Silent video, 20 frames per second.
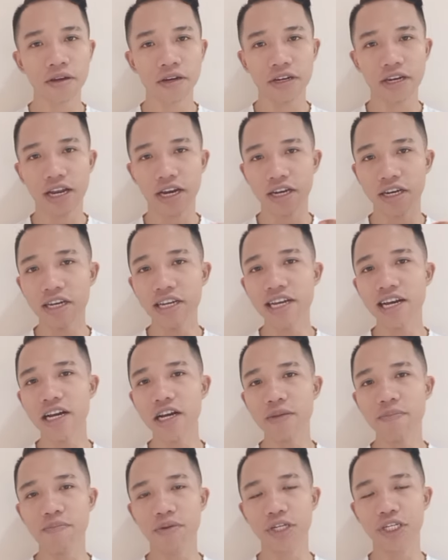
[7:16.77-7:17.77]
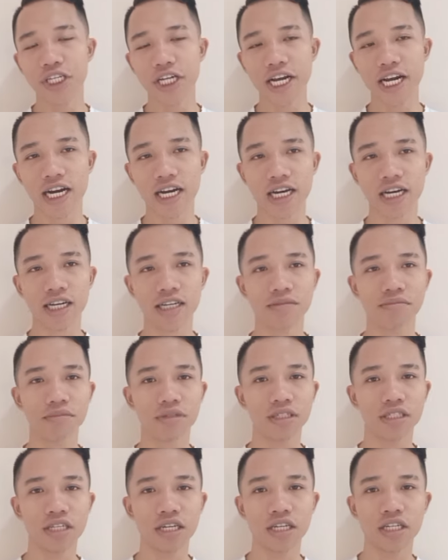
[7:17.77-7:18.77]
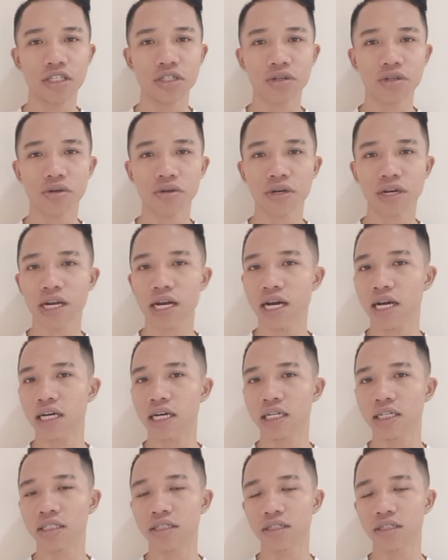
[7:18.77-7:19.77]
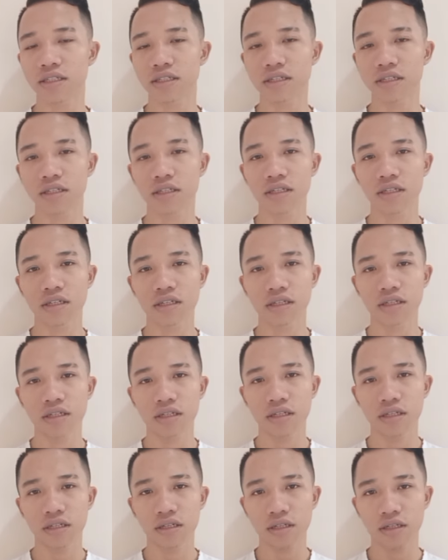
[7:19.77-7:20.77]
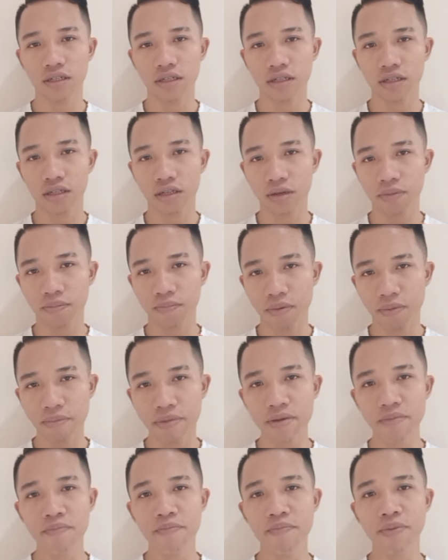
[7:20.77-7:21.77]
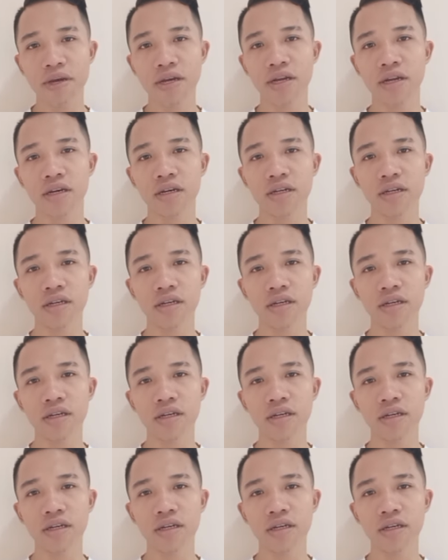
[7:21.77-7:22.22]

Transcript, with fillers: dan dia dipercayakan menjadi seorang e, pemimpin